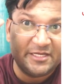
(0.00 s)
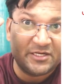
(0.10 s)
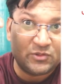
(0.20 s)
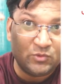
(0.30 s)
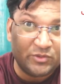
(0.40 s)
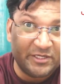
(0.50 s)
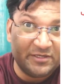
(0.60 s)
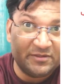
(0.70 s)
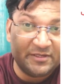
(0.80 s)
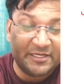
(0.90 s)
एक क्लोरीन
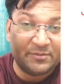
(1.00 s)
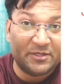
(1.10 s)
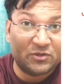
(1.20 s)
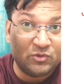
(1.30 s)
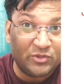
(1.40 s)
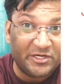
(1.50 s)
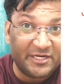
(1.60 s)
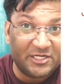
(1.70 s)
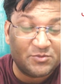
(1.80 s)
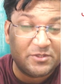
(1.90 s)
एक बार क्लोरीन
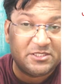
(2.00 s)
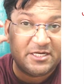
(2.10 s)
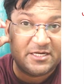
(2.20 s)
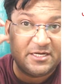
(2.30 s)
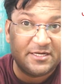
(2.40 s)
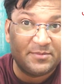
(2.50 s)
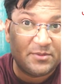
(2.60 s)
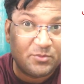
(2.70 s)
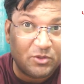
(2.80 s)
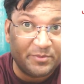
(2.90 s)
डैश पर जाएगा एक बार
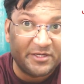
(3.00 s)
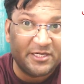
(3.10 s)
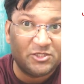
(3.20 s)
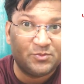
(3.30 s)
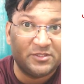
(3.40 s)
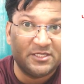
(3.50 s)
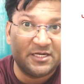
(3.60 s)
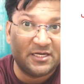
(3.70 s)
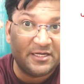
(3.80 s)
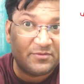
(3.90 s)
ब्रोमीन डैश पर
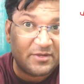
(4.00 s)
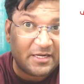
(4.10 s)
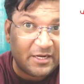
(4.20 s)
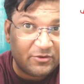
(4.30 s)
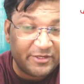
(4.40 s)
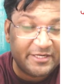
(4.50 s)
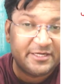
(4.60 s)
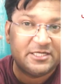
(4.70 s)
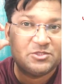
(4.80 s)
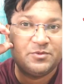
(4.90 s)
जाएगा एक बार आयोडीन
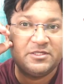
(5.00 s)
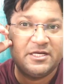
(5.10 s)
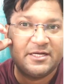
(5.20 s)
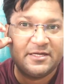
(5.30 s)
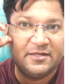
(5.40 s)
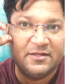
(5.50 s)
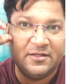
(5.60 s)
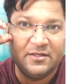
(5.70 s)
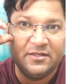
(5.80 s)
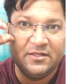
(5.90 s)
डैश पर जाएगा
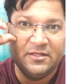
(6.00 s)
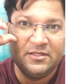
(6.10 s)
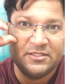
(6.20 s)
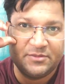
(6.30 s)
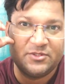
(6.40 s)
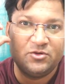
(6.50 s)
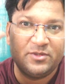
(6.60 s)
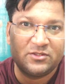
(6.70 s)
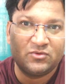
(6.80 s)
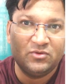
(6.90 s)
समझ लो
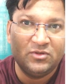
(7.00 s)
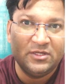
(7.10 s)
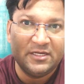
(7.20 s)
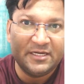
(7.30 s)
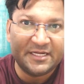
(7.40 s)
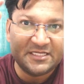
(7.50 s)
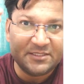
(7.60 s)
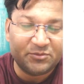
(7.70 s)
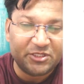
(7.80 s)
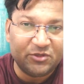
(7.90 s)
बात को लेकिन
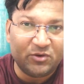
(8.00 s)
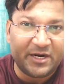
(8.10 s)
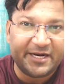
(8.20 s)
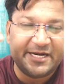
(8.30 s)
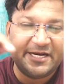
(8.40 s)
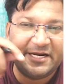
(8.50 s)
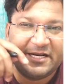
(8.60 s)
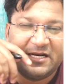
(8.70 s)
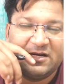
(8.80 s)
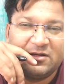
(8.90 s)
जब तीनों
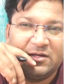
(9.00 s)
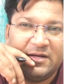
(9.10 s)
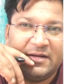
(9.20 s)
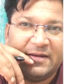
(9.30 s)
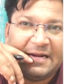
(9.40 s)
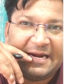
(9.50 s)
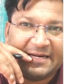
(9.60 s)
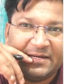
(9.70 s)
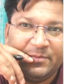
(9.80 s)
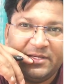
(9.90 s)
आइडेंटिकल
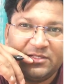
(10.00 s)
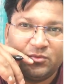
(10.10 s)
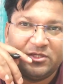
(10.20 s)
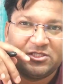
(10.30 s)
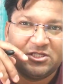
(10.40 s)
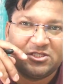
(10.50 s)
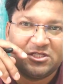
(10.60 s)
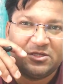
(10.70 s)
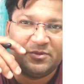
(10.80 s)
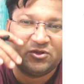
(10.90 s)
एटम है तो वैसी
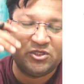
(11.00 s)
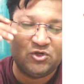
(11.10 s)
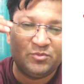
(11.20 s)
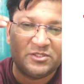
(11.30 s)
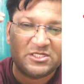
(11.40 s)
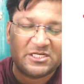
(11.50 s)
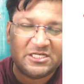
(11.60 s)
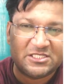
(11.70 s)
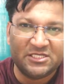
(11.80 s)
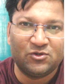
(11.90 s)
स्थिति में तीनों में से
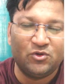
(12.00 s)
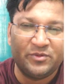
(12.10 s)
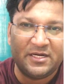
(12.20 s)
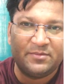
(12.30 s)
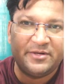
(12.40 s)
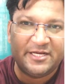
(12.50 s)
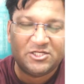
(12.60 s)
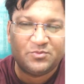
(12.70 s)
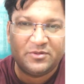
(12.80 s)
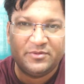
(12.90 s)
किसी को भी आप
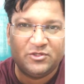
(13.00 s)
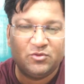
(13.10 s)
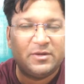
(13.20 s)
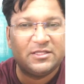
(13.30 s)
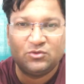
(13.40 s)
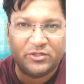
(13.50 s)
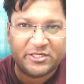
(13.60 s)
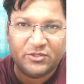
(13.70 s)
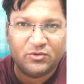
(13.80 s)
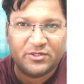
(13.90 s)
डैश पर भेजो बात तो एक
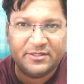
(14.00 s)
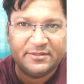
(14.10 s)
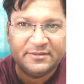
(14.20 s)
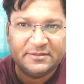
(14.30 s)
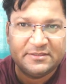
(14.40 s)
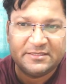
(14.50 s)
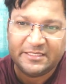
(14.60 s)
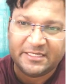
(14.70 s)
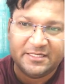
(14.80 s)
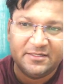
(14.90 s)
ही होगी
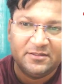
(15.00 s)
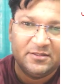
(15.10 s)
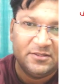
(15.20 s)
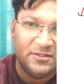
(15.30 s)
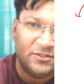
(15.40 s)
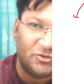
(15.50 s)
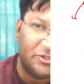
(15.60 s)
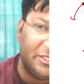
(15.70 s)
ठीक है ना तो